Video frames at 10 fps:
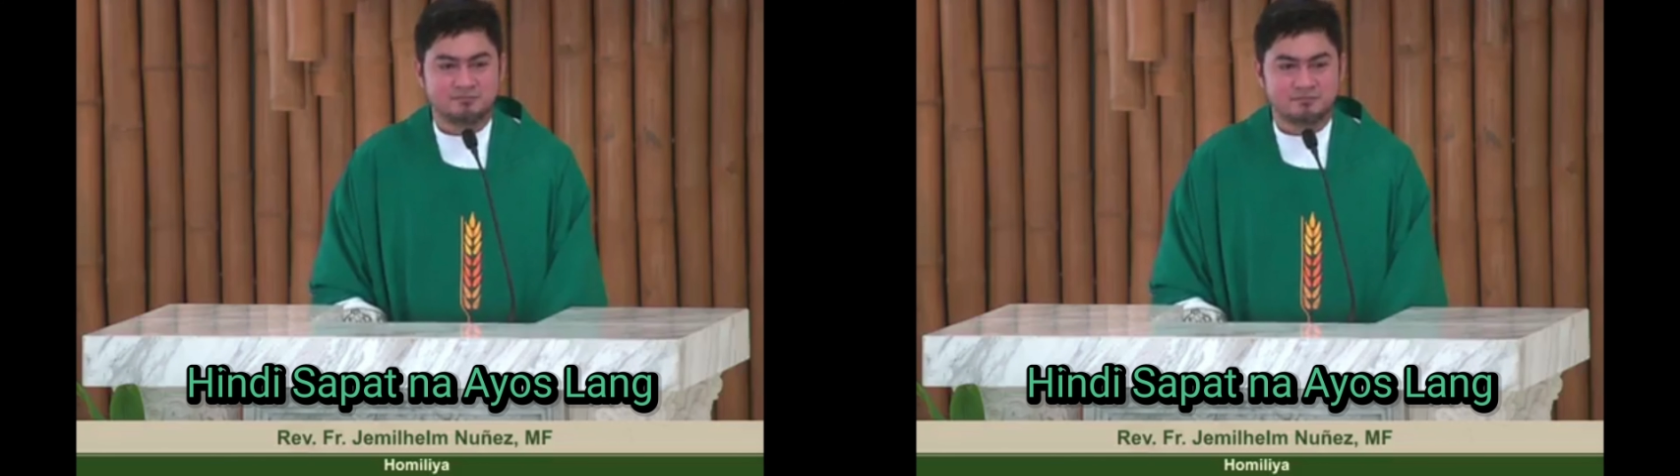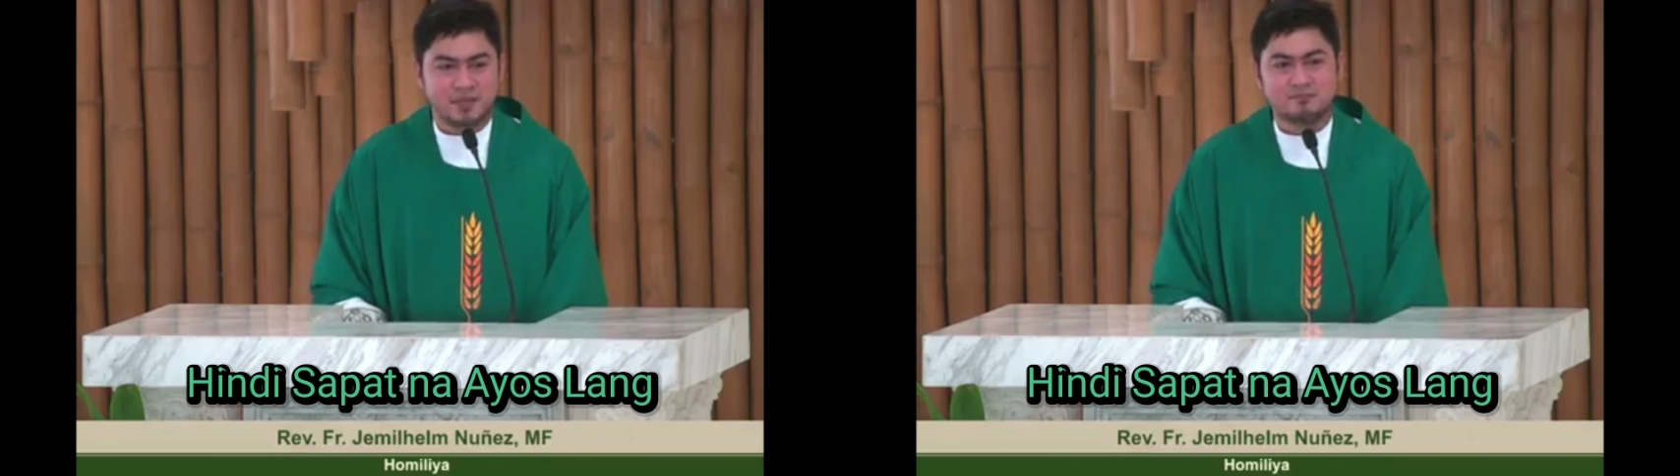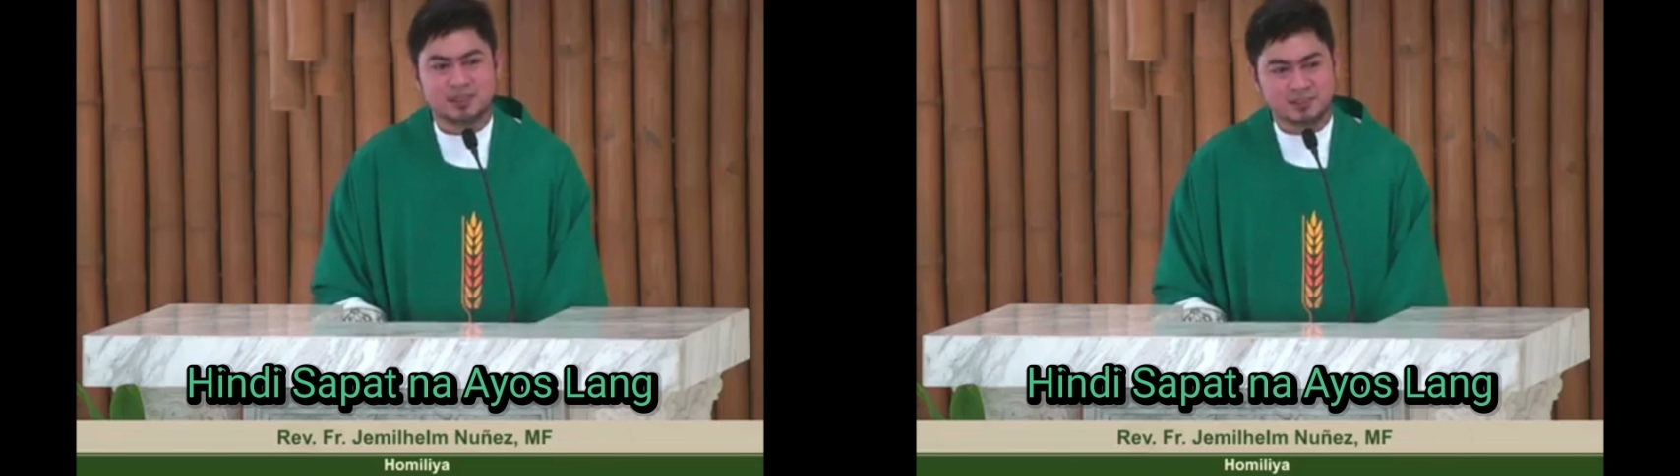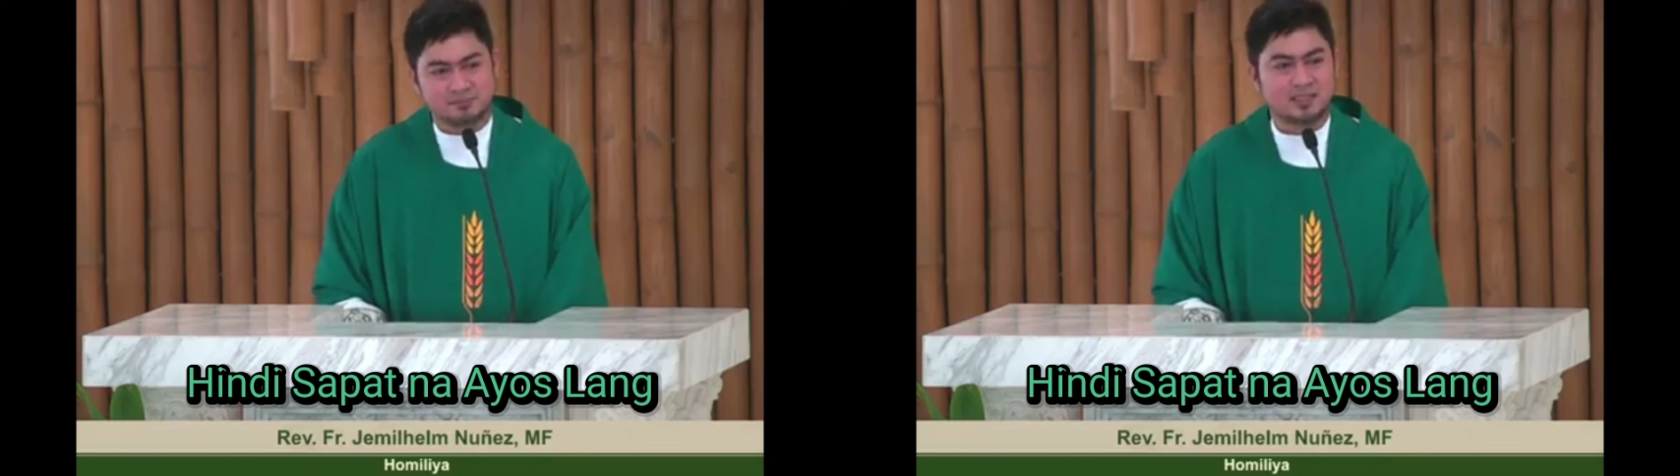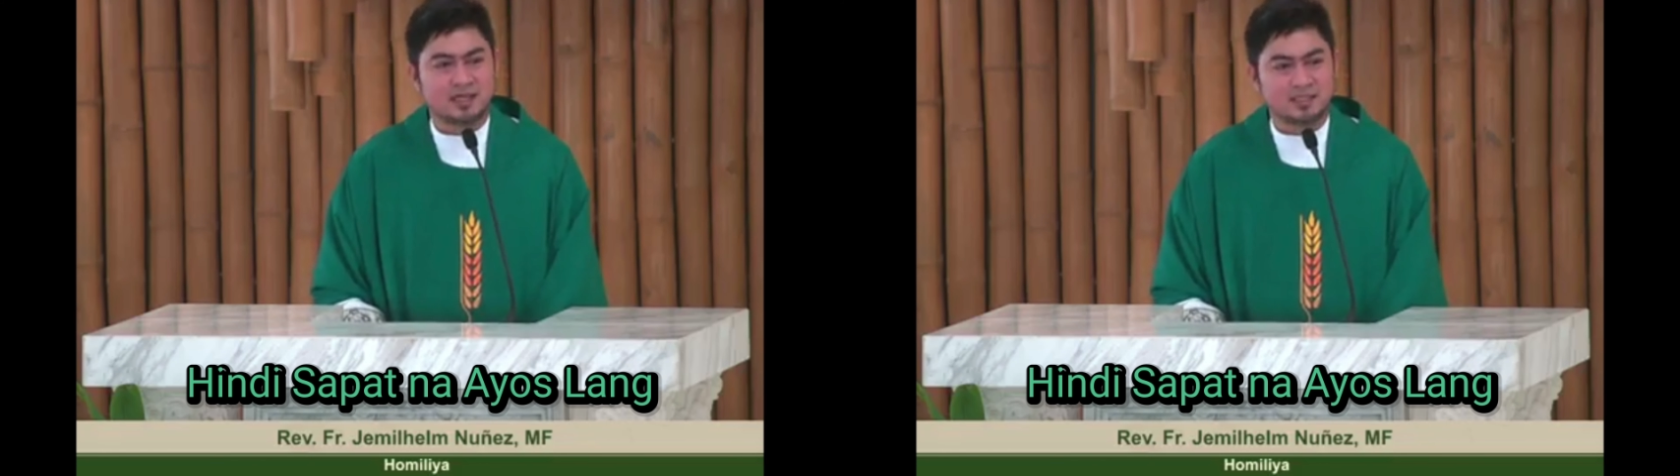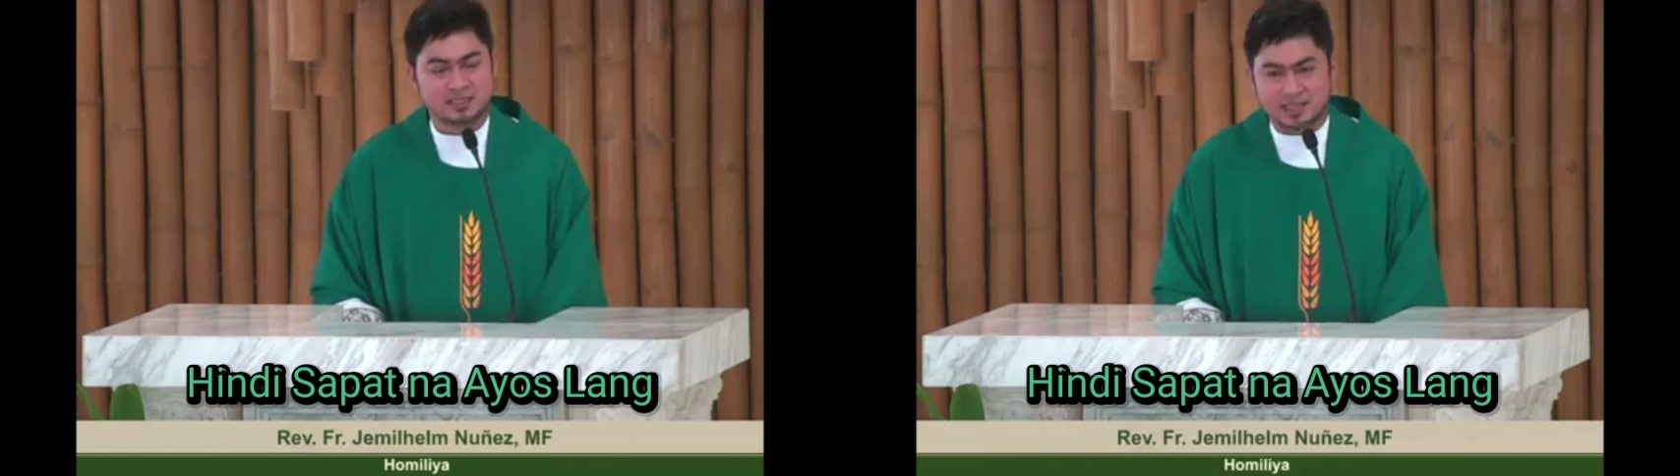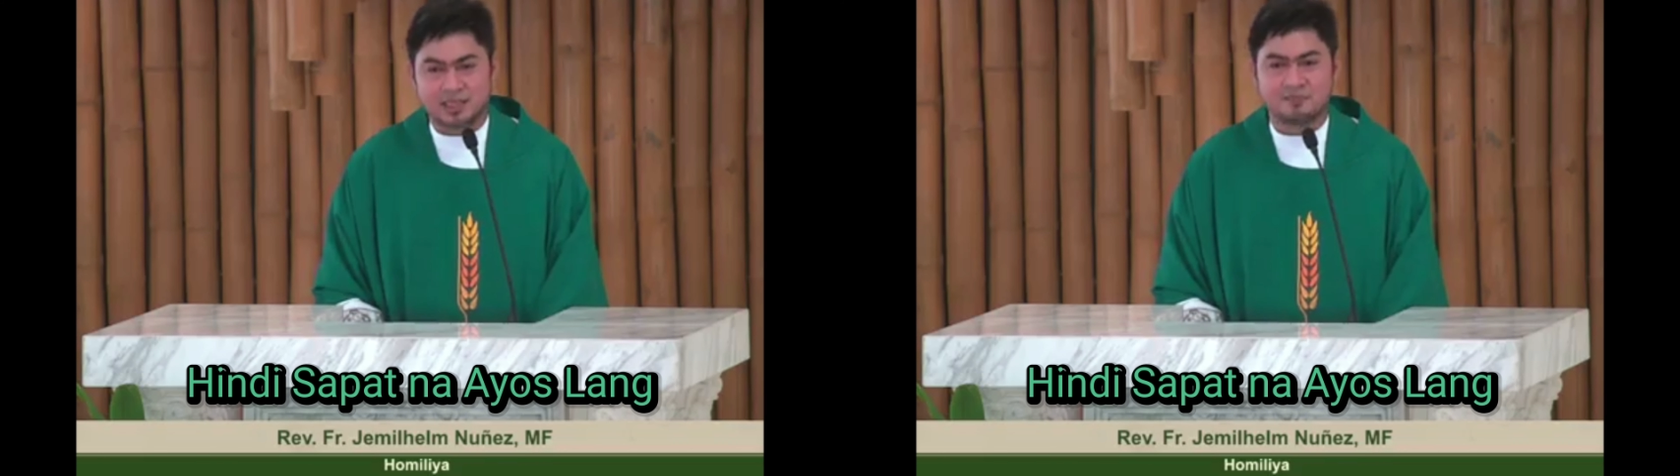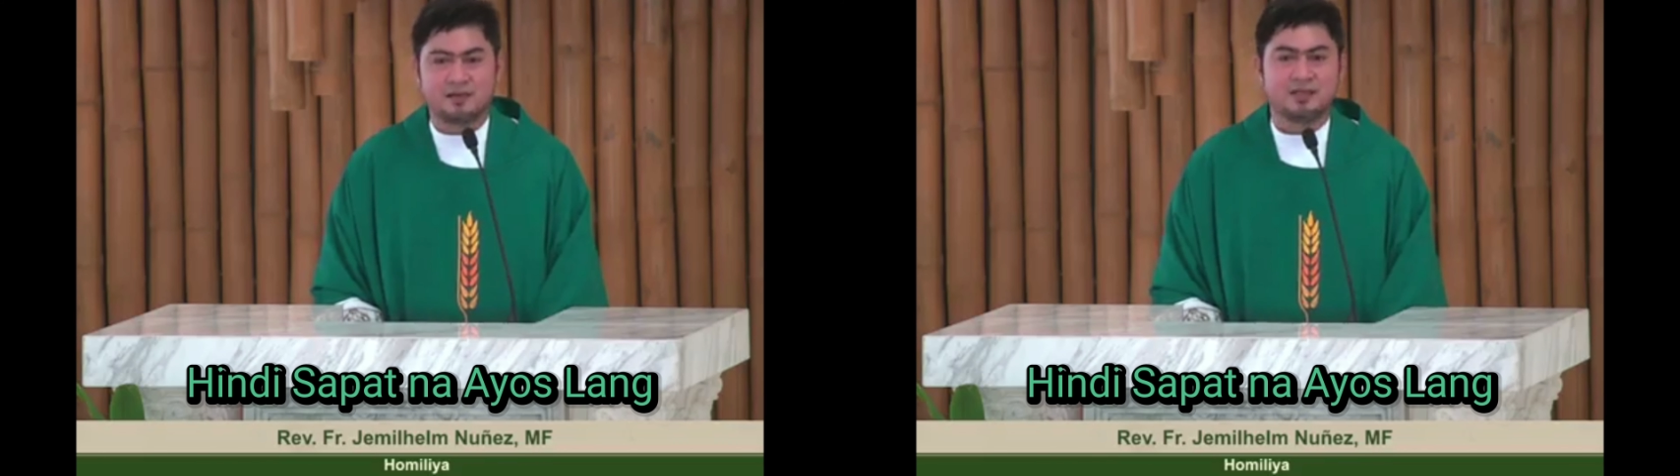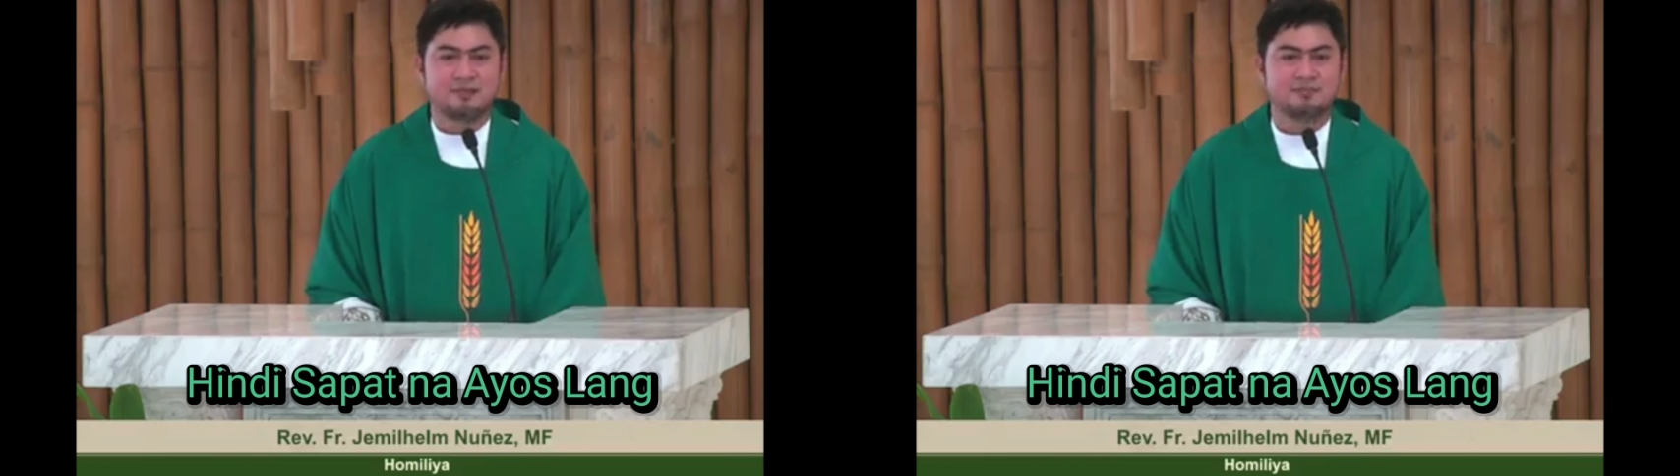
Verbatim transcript: May mas may dadagdag ka pa.